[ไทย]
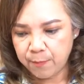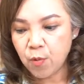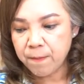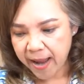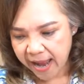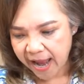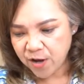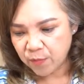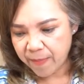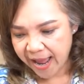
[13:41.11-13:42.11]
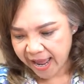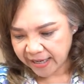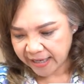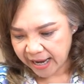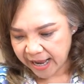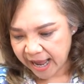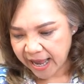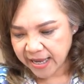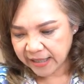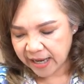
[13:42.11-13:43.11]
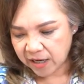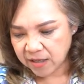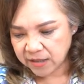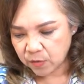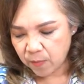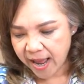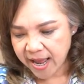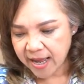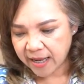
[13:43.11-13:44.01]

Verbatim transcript: ภูมิแพ้อยู่บ้างนะคะแต่ก็ถือว่า